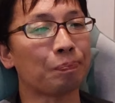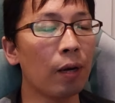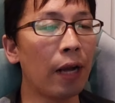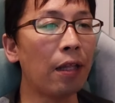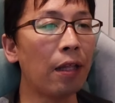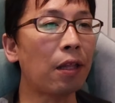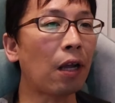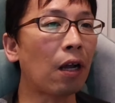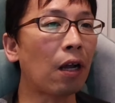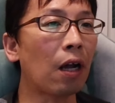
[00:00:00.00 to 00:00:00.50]

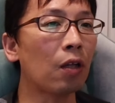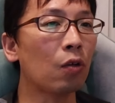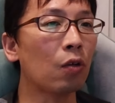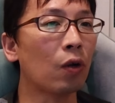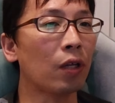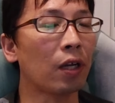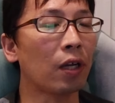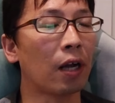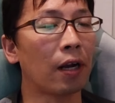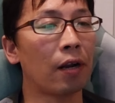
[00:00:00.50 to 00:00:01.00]
レンタカーとか
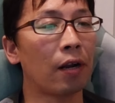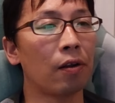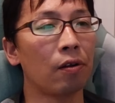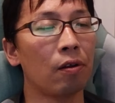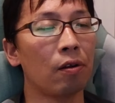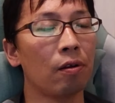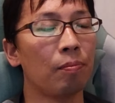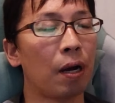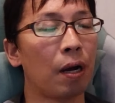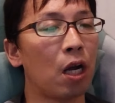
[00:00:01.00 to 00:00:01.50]
で借り
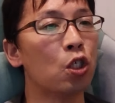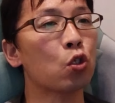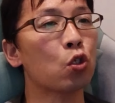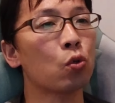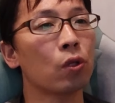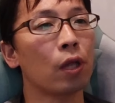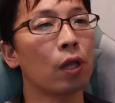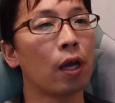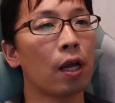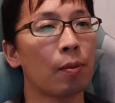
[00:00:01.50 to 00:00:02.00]
る
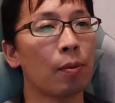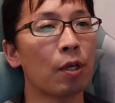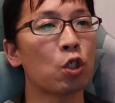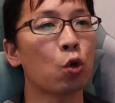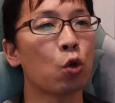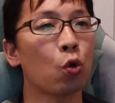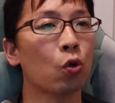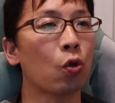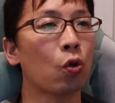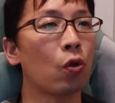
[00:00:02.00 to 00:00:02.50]
バージョンであれば
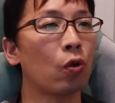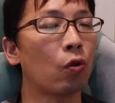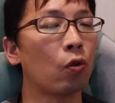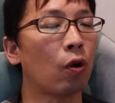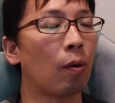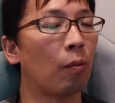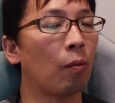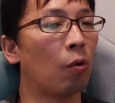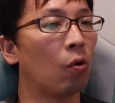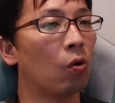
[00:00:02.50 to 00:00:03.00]
長距離と
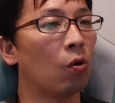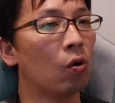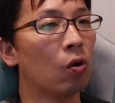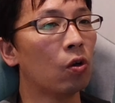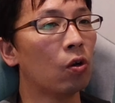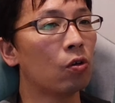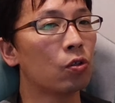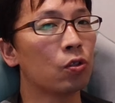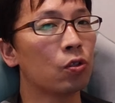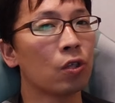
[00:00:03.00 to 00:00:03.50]
かも
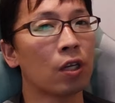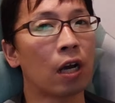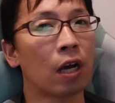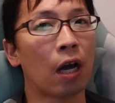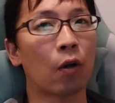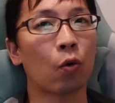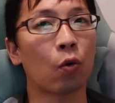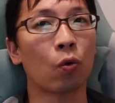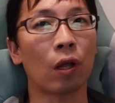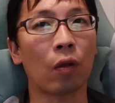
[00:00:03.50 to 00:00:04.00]
普通に
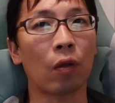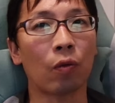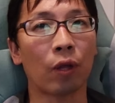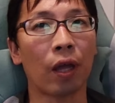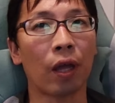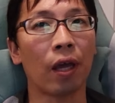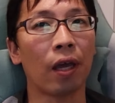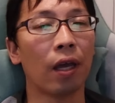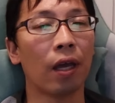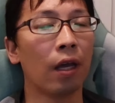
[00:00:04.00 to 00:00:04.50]
可能なの
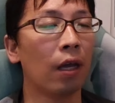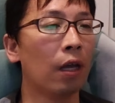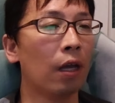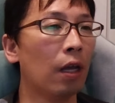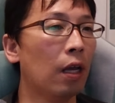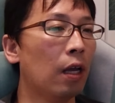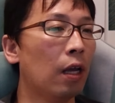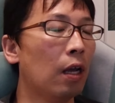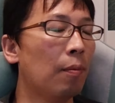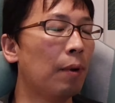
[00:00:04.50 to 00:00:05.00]
で、
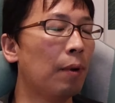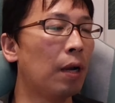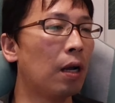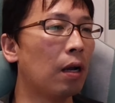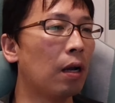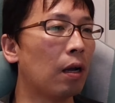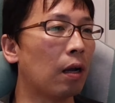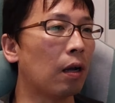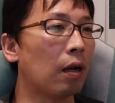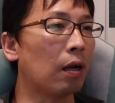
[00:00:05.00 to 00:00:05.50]

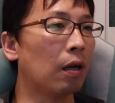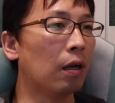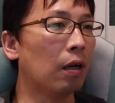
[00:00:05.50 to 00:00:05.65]
まあ、